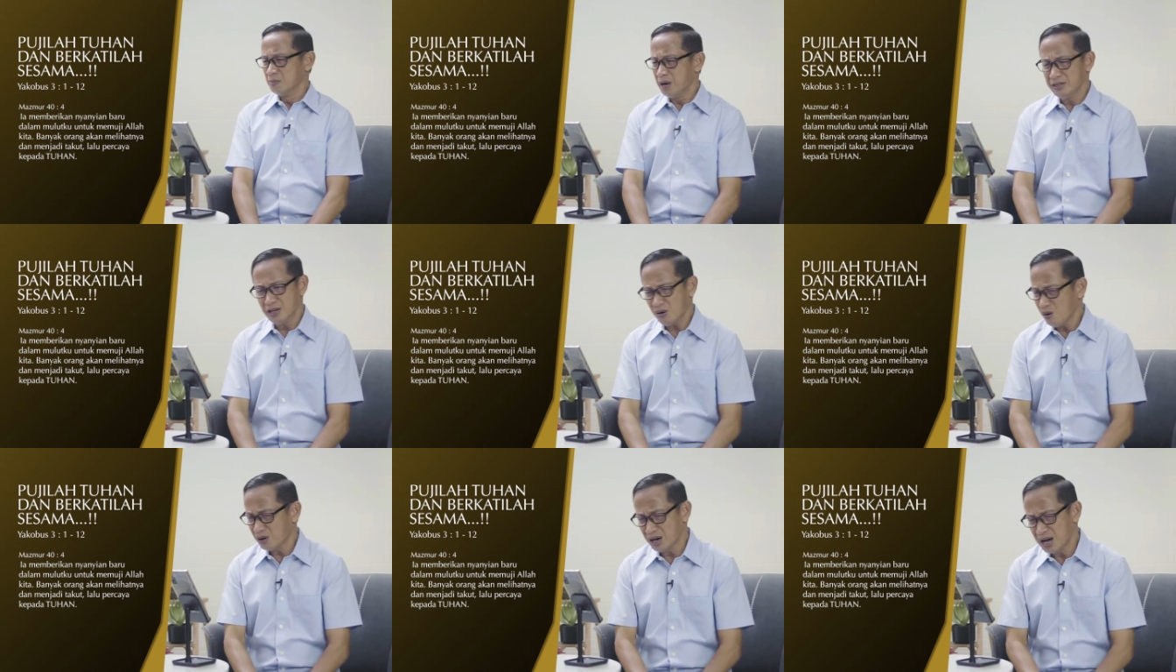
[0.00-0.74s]

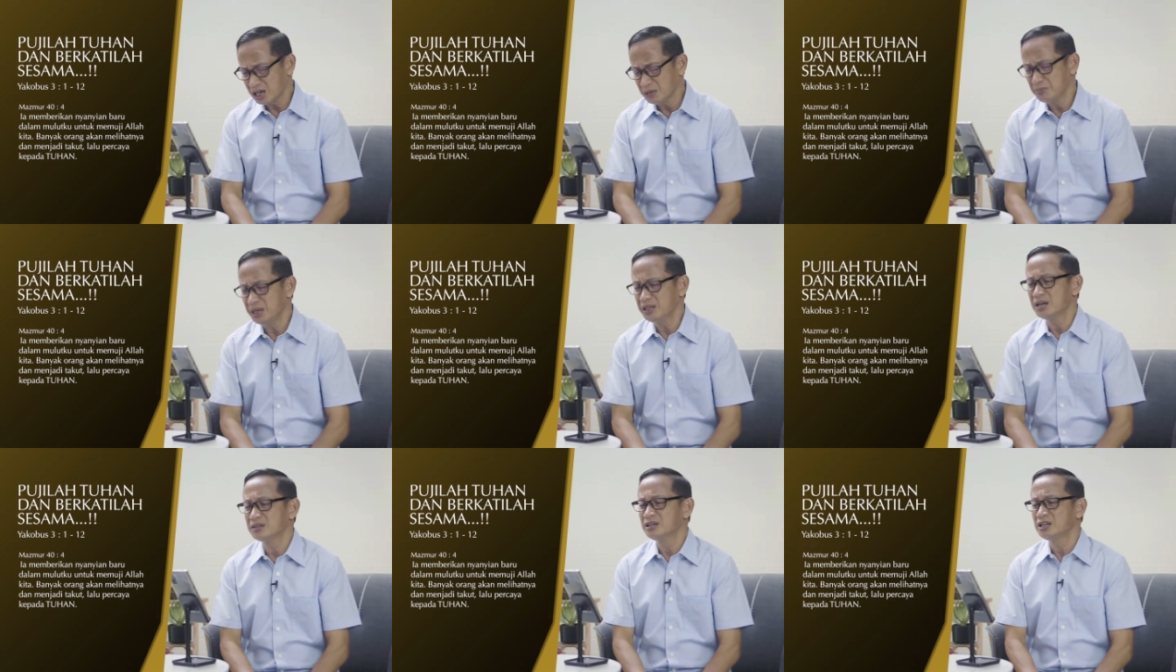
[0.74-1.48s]
banyak orang akan
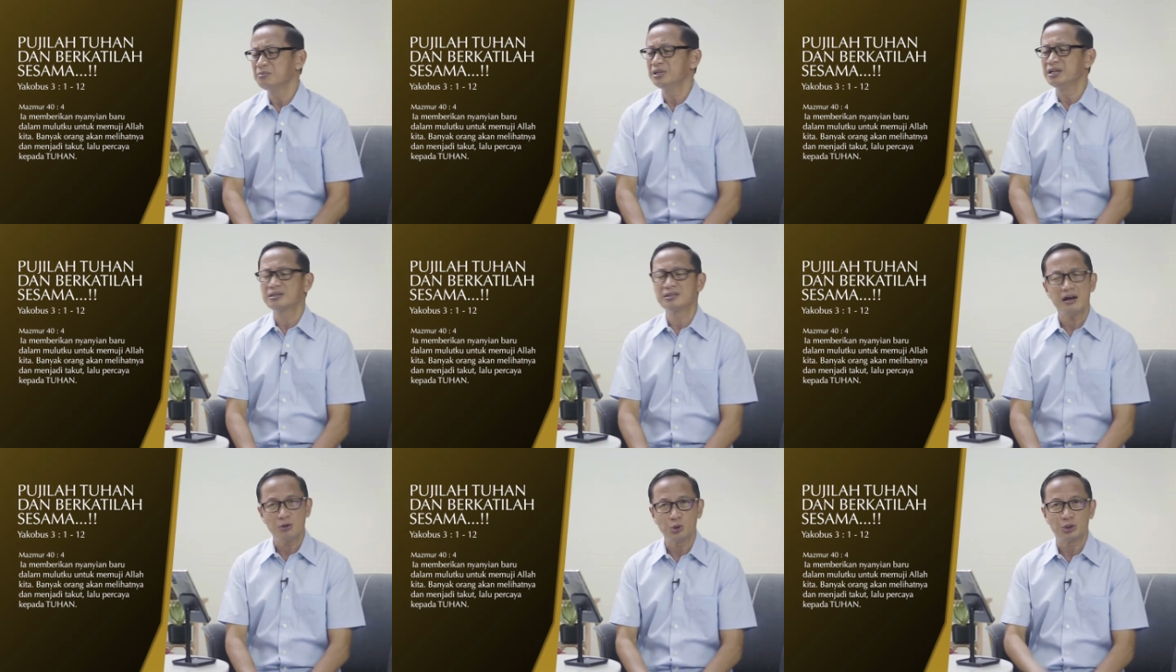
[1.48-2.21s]
melihatnya dan menjadi
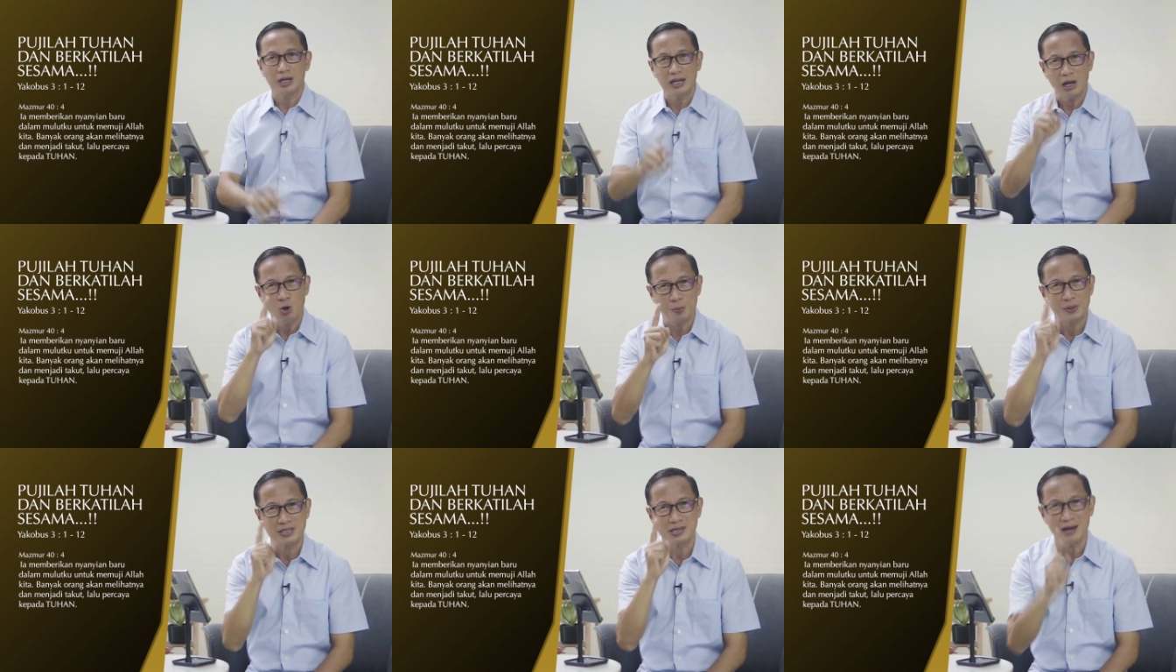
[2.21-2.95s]
takut lalu
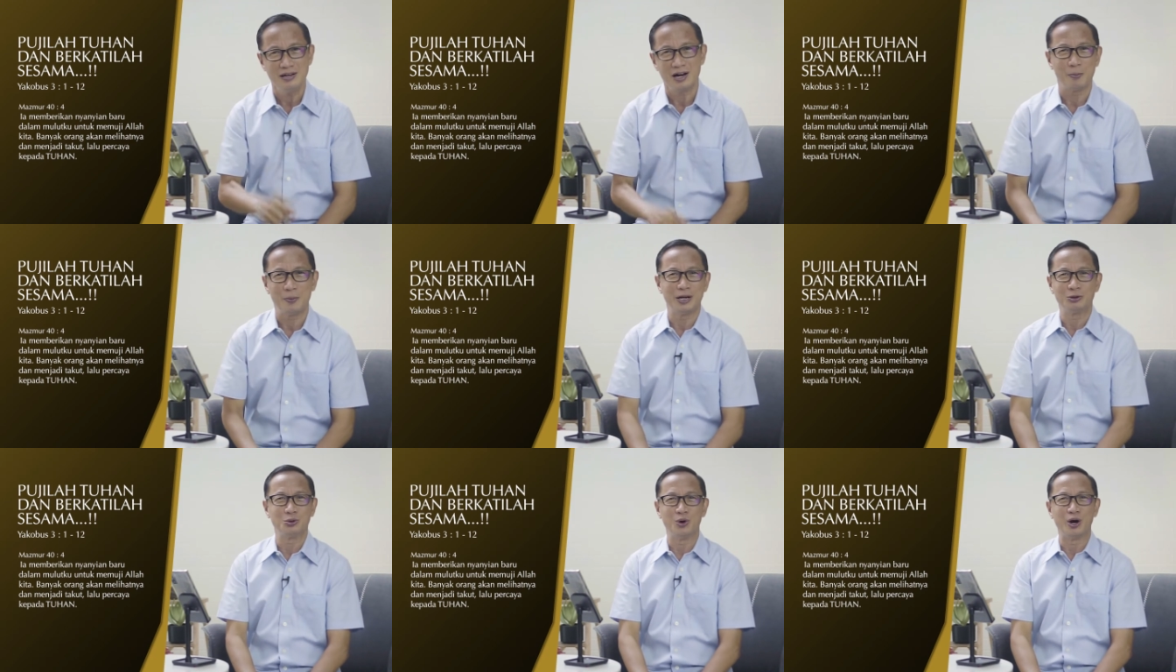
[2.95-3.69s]
percaya
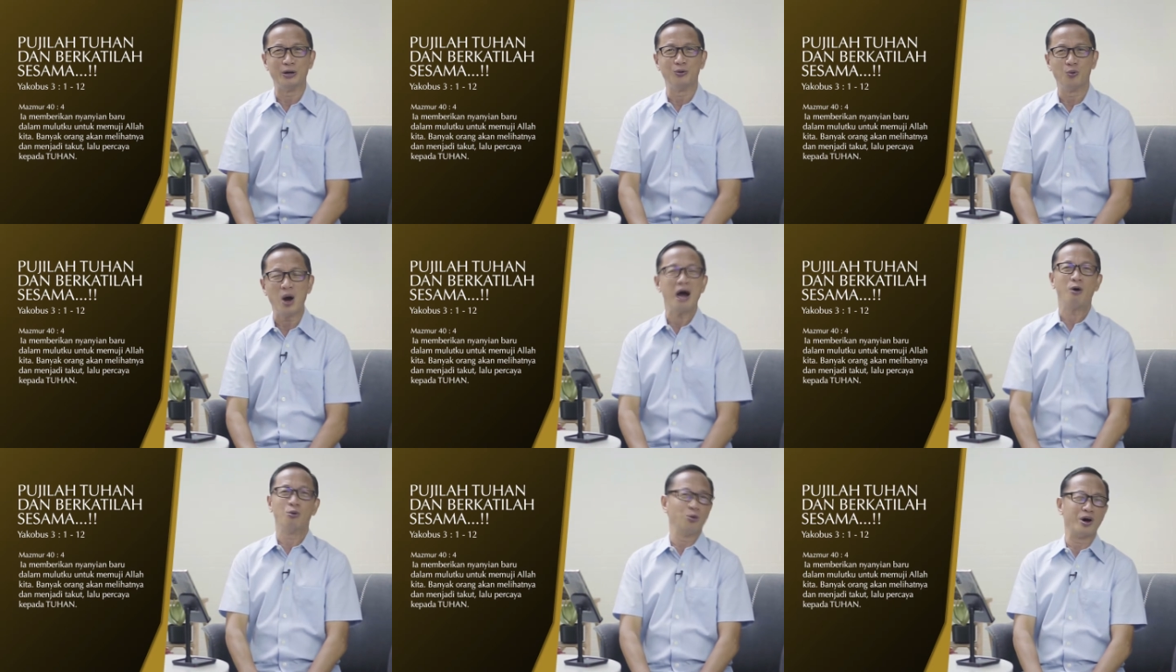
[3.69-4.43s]
kepada Tuhan.
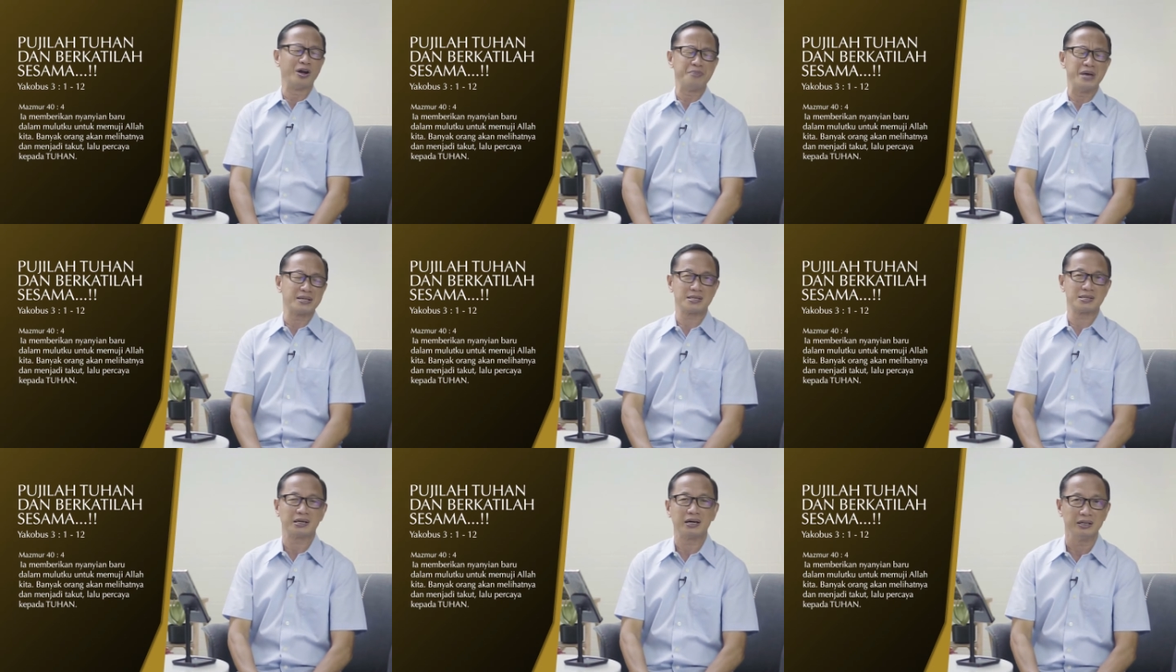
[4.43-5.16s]
Wow, luar biasa
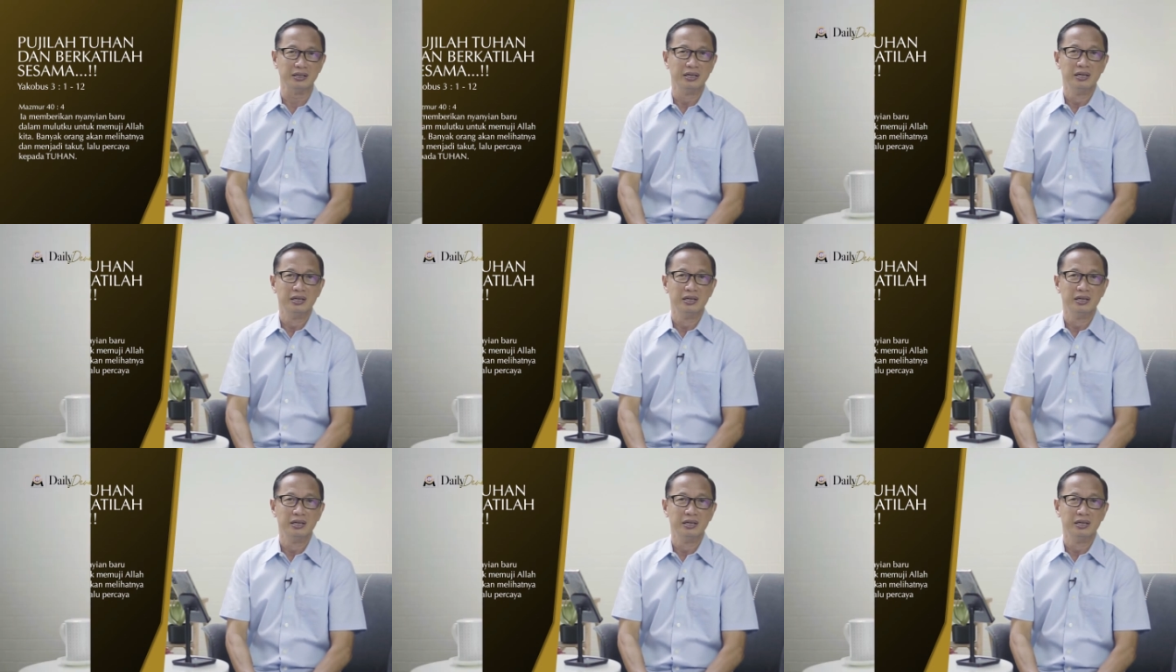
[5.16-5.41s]
sekali.